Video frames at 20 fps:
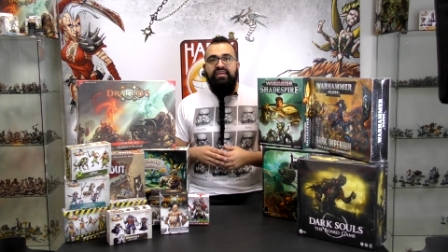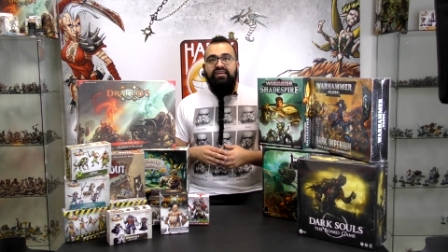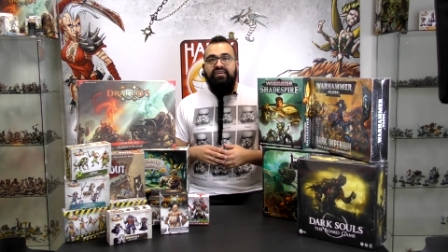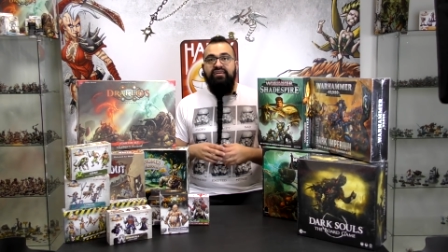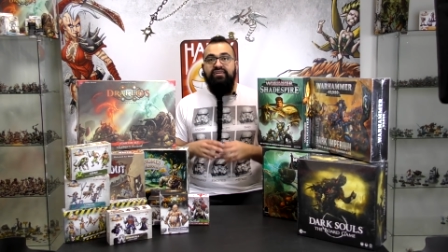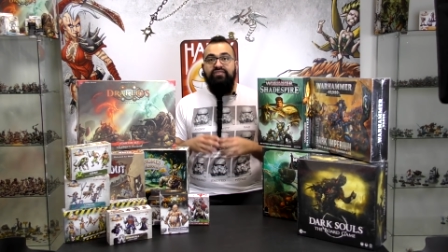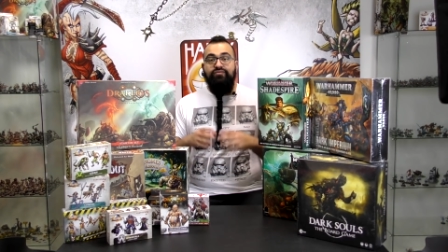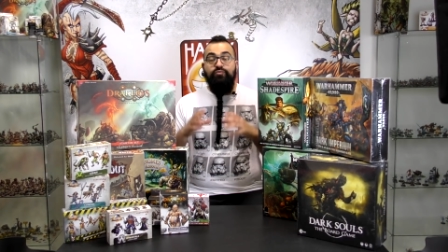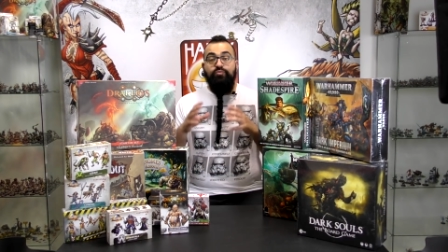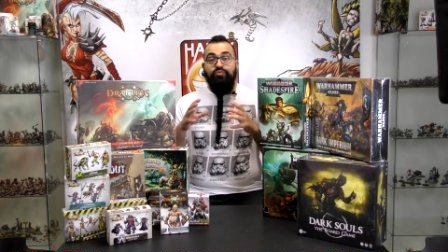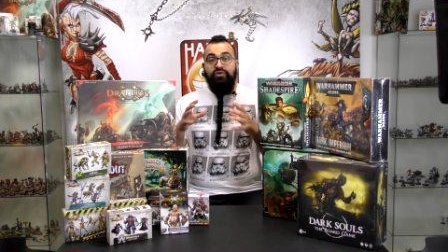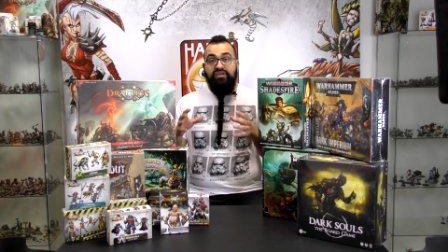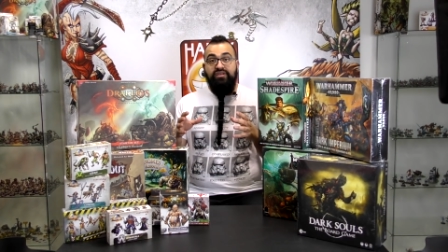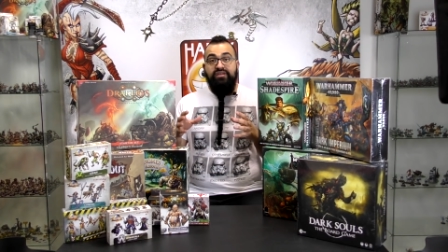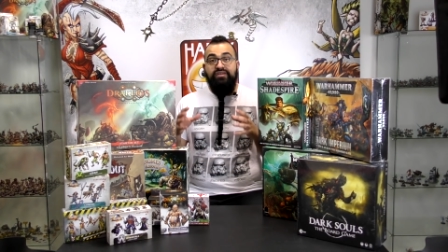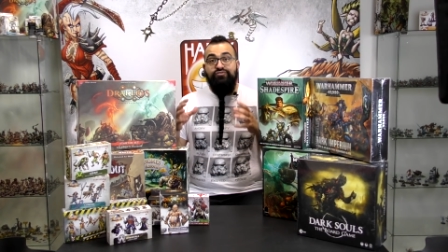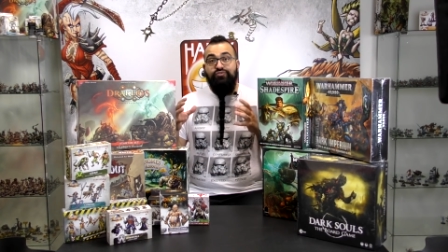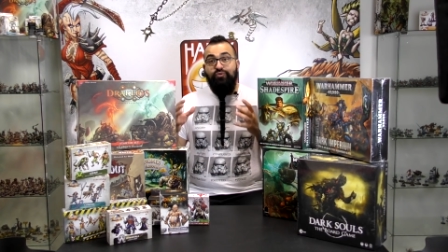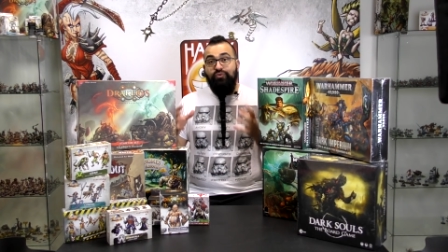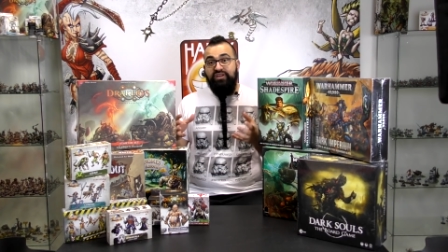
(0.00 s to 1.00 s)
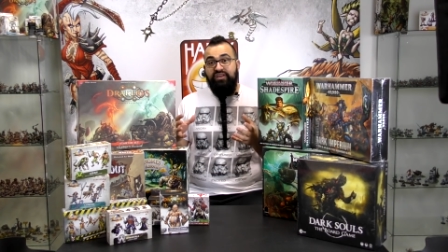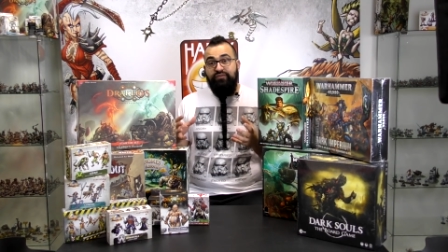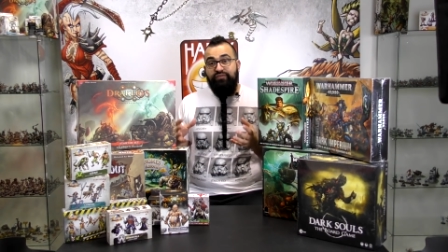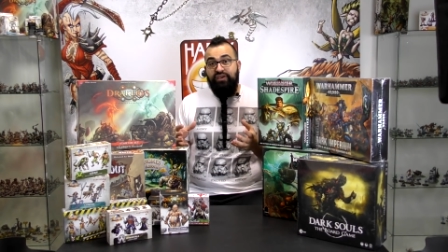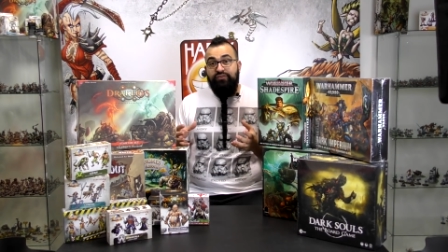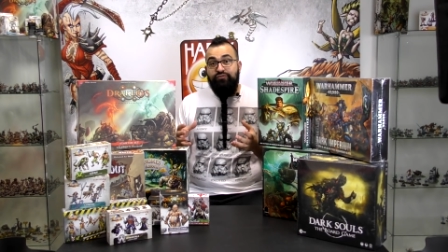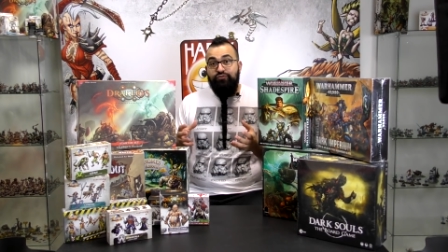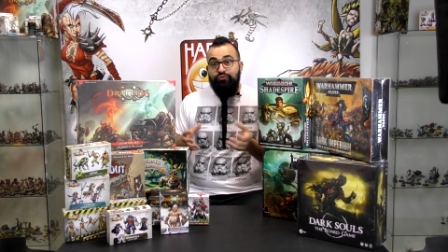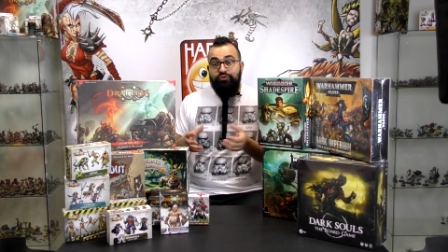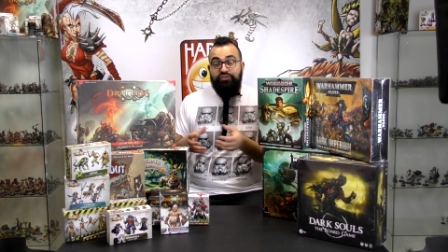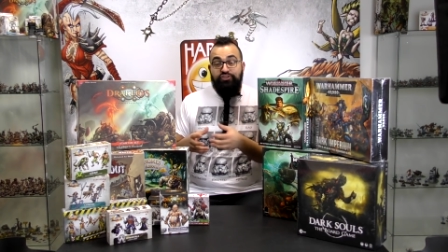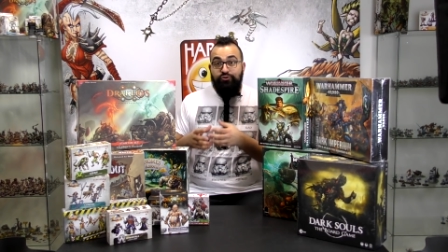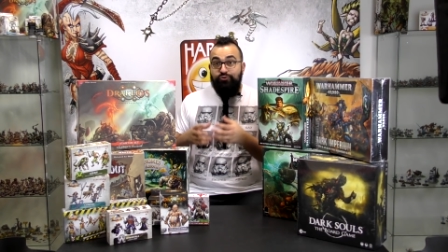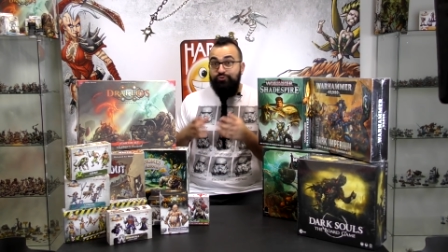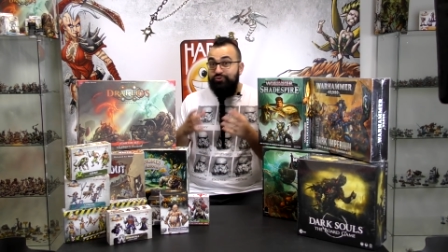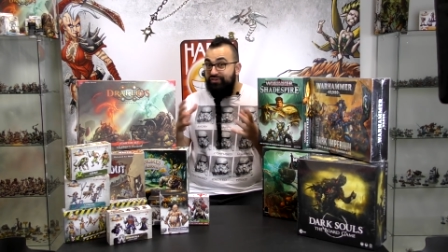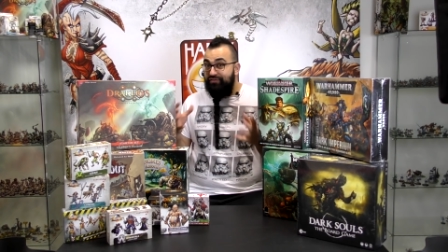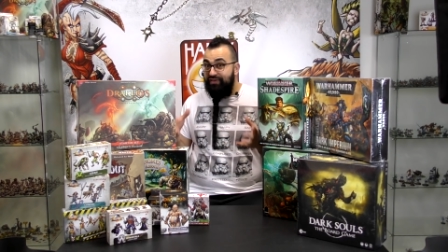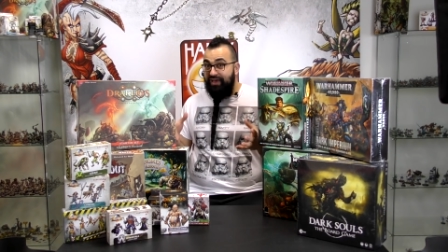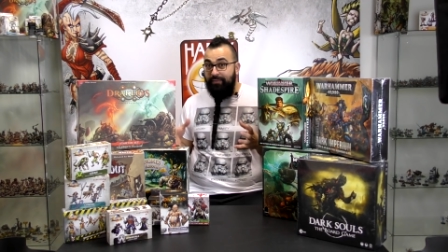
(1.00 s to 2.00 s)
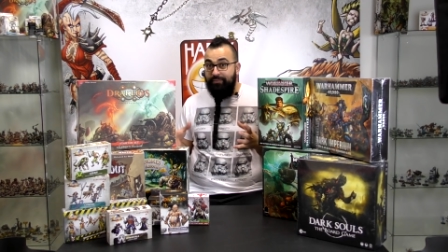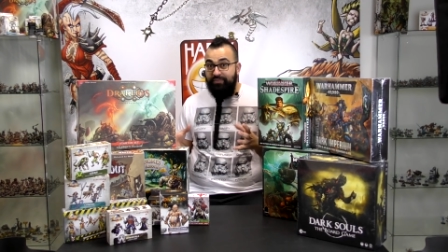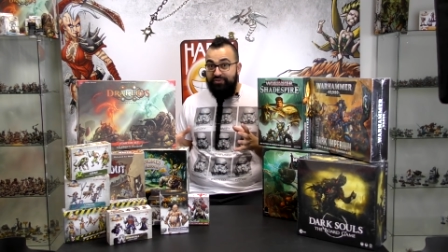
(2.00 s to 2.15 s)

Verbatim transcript: Euh, vous pourrez donc la faire évoluer dans l'univers